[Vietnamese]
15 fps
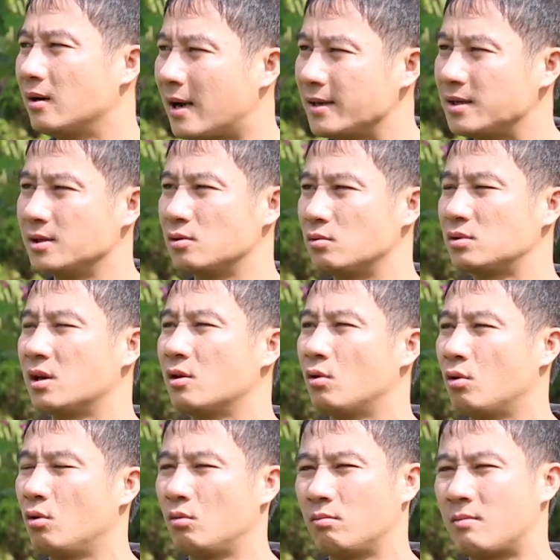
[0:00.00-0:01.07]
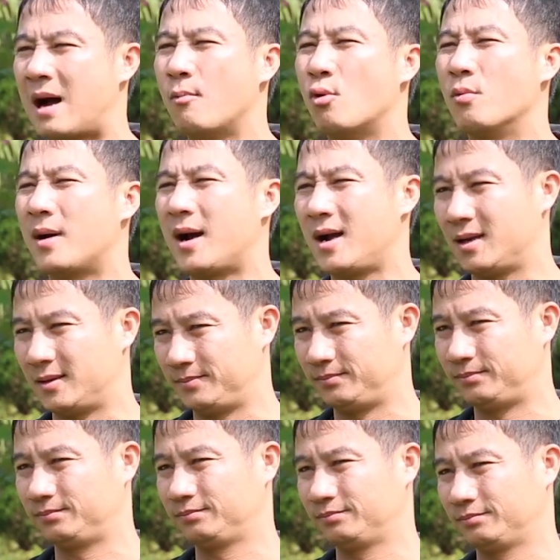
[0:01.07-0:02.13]
hãy sử dụng sơ đồ ba bốn ba,
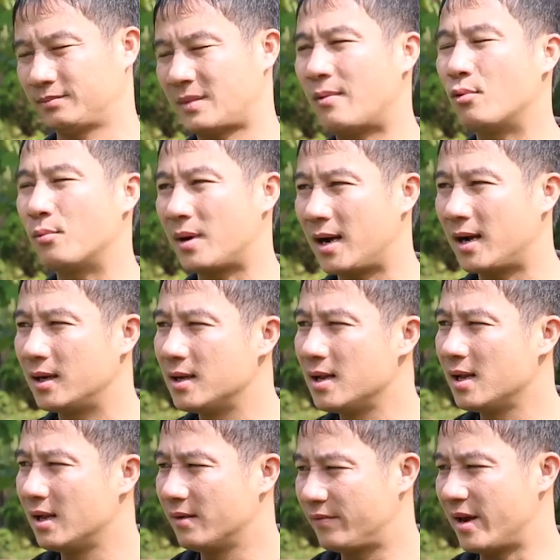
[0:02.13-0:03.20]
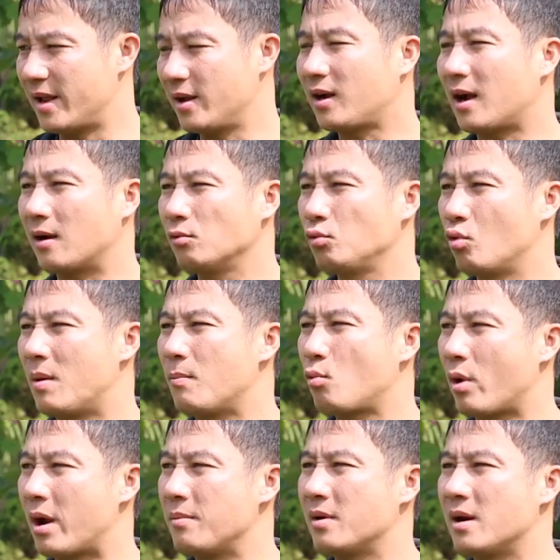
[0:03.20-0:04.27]
ba bốn ba và để cho các cầu thủ làm
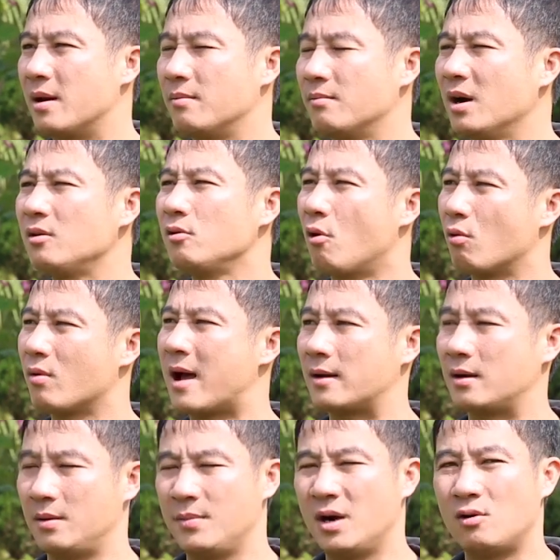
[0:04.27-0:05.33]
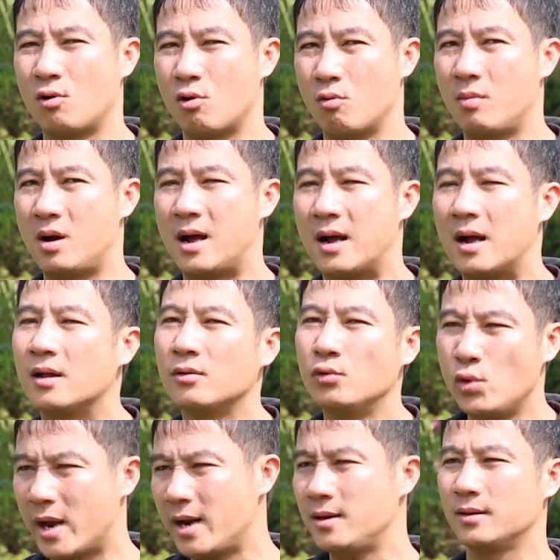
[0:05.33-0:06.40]
quen đến mức độ đặt đến mức độ mà
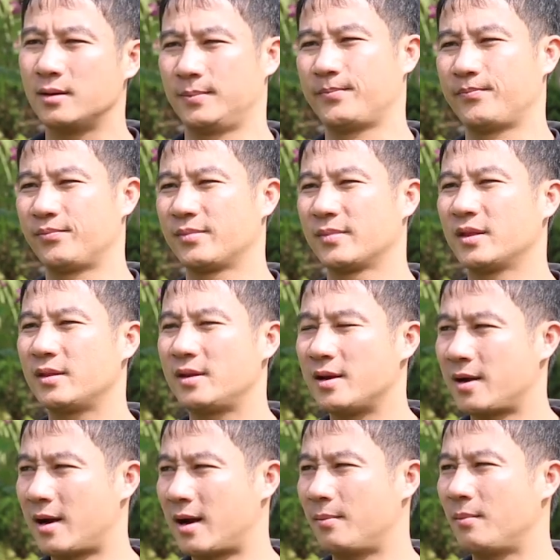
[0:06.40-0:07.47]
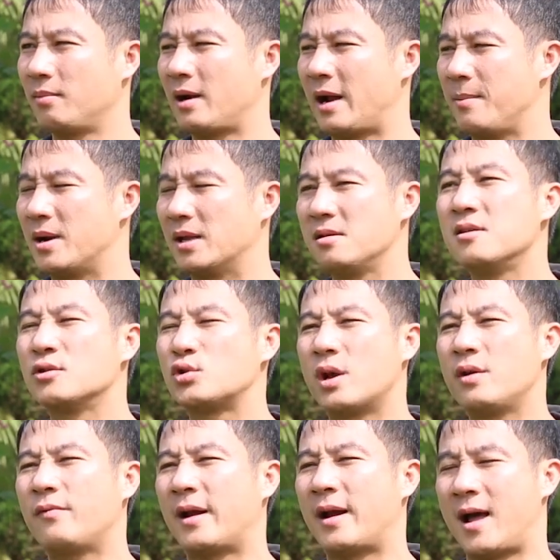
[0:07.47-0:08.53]
nhuyễn nhuyễn thì các em ấy thường
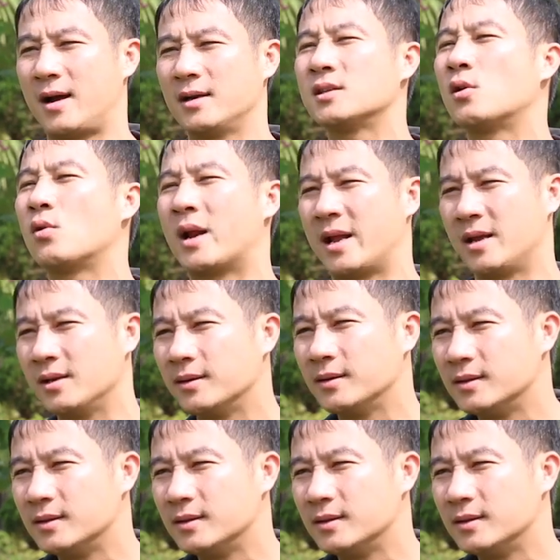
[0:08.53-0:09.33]
xuyên phải đá cái sơ đồ này.